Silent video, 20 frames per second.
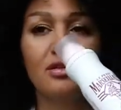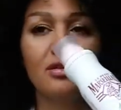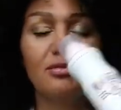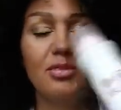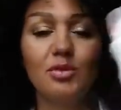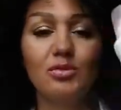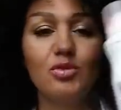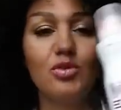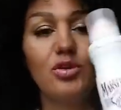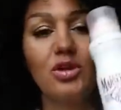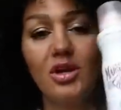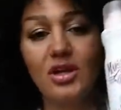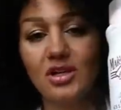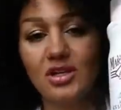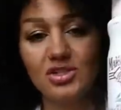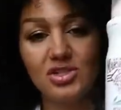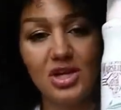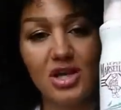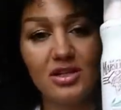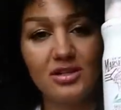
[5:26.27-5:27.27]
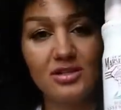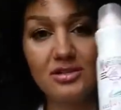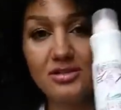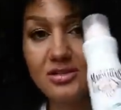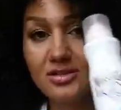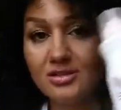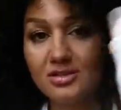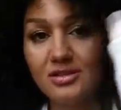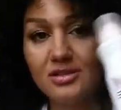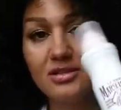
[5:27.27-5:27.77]
e, memnun
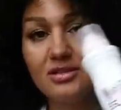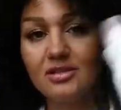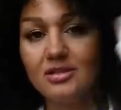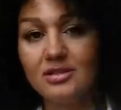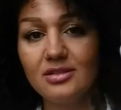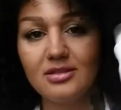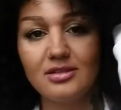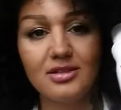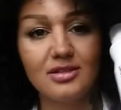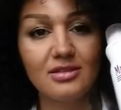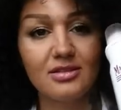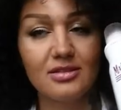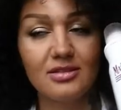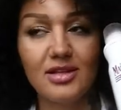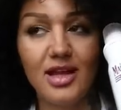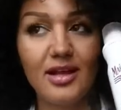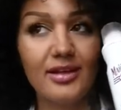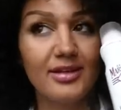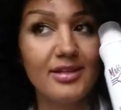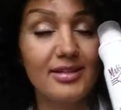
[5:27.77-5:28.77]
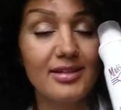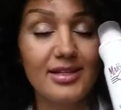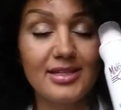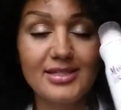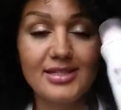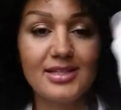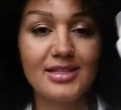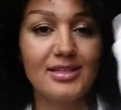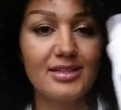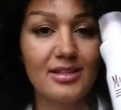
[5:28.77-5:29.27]
kalacağınızı e, yani
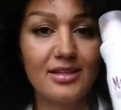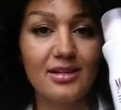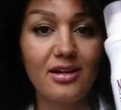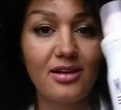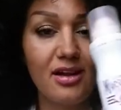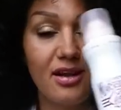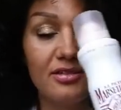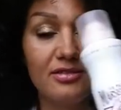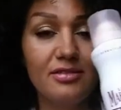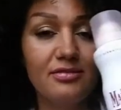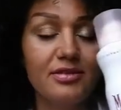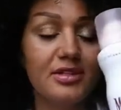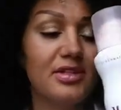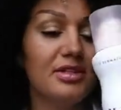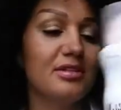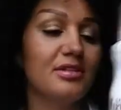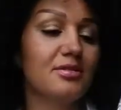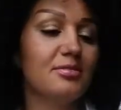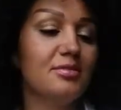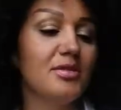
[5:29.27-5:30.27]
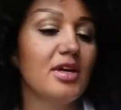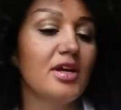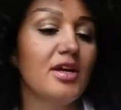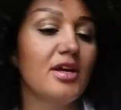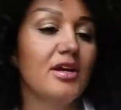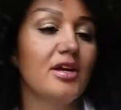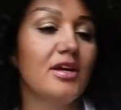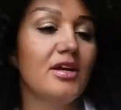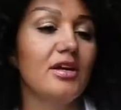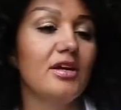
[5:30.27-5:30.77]
kesinlikle garanti veririm.
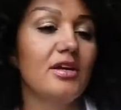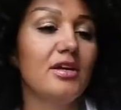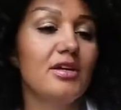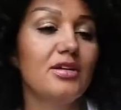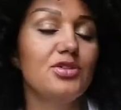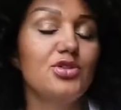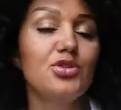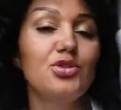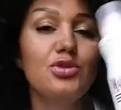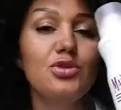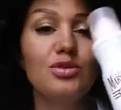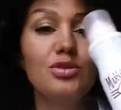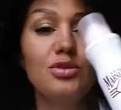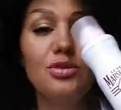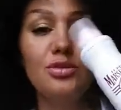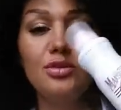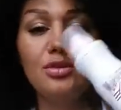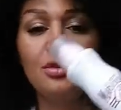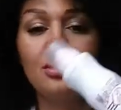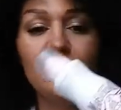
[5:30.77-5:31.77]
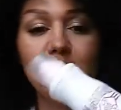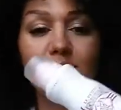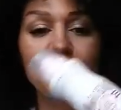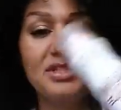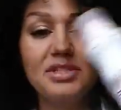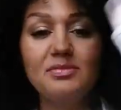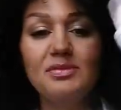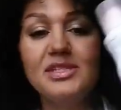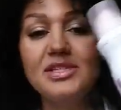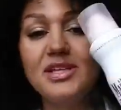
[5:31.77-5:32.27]
Ee, çünkü
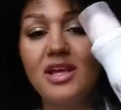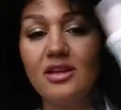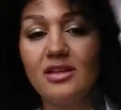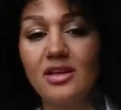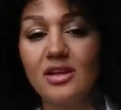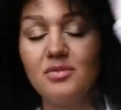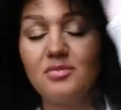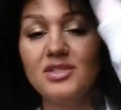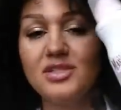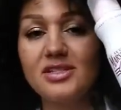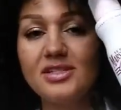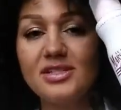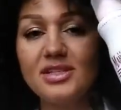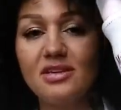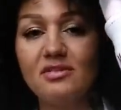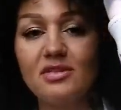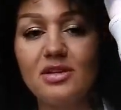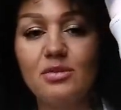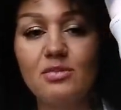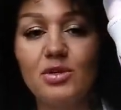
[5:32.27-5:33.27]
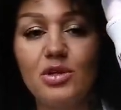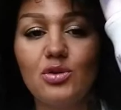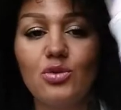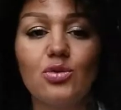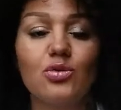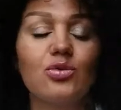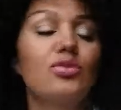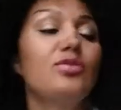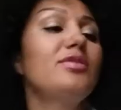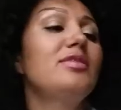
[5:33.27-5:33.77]
bizim insanlarımızın sevdiği bir
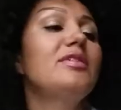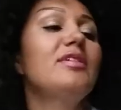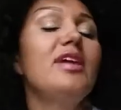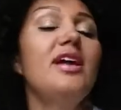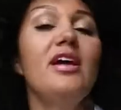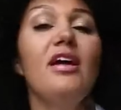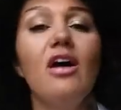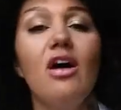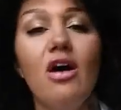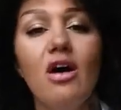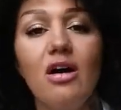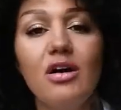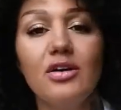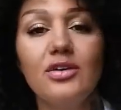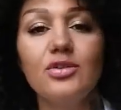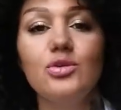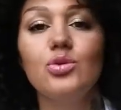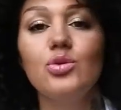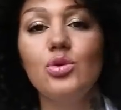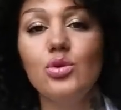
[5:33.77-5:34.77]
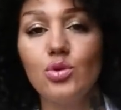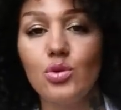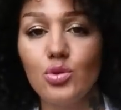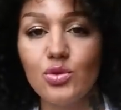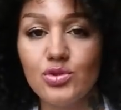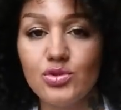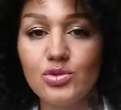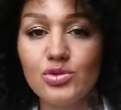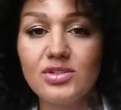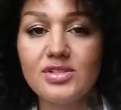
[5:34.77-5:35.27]
koku. Ne ağır gül
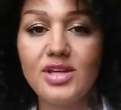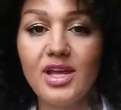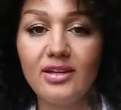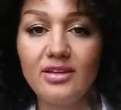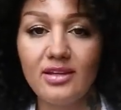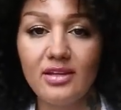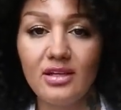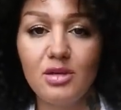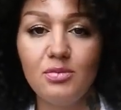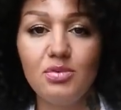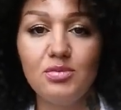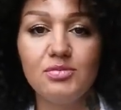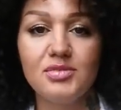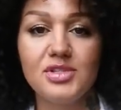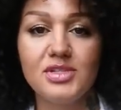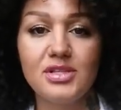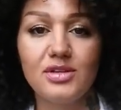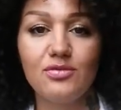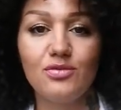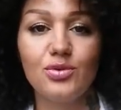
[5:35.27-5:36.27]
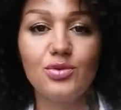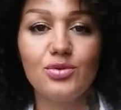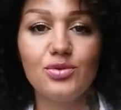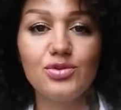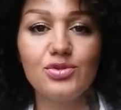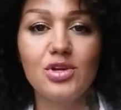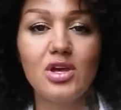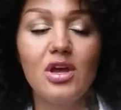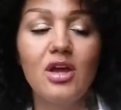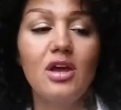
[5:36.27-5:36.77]
kokusunu zaten hepimiz
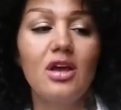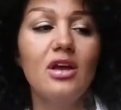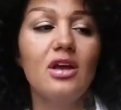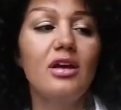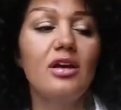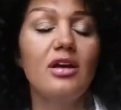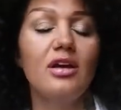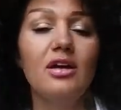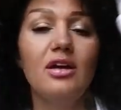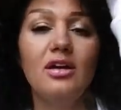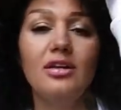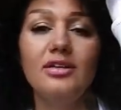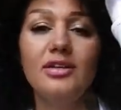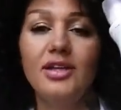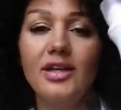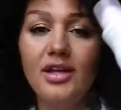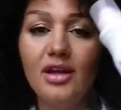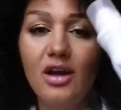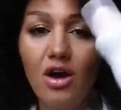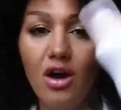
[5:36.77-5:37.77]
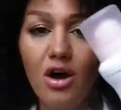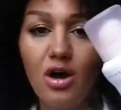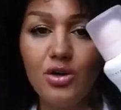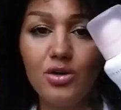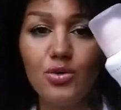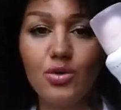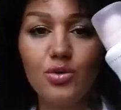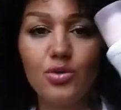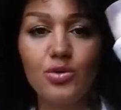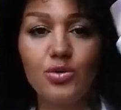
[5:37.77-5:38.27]
seviyoruz. Ne
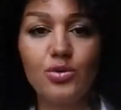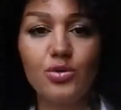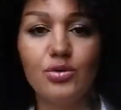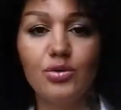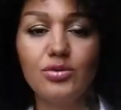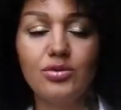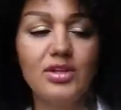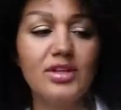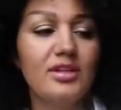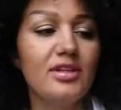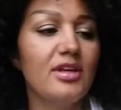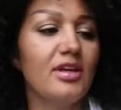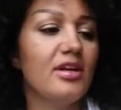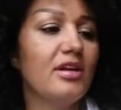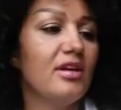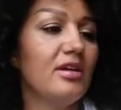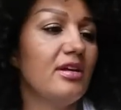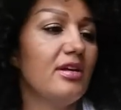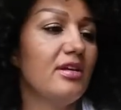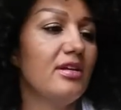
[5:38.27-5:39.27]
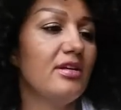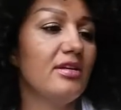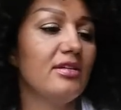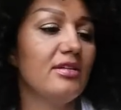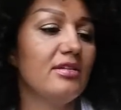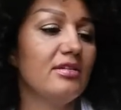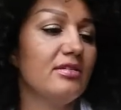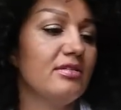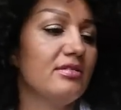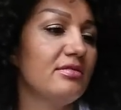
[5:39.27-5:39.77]
ağır kokuyor ne de e,
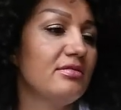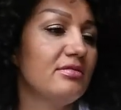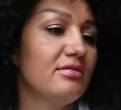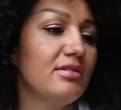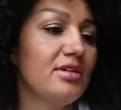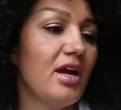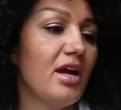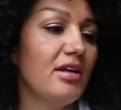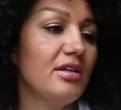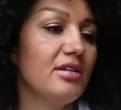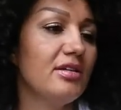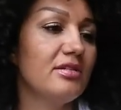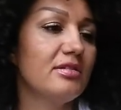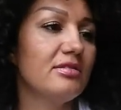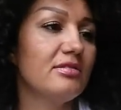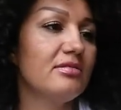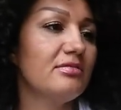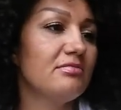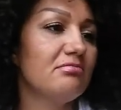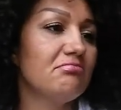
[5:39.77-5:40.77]
yani